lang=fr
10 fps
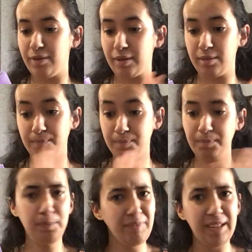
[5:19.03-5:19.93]
Enfin,
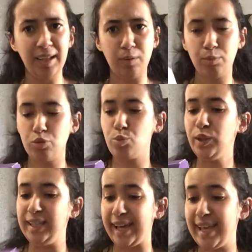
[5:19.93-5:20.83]
des remboursements
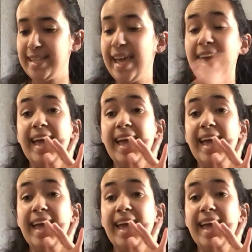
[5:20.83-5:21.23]
qui restent.